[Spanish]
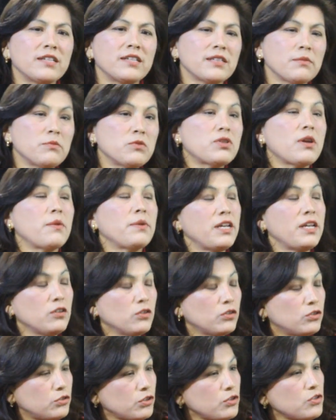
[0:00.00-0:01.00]
que estamos
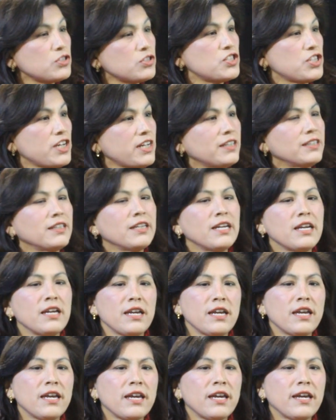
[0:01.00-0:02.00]
abriendo trocha,
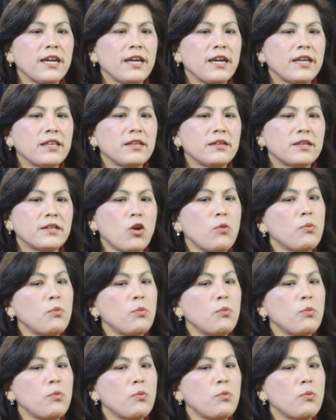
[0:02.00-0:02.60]
eh,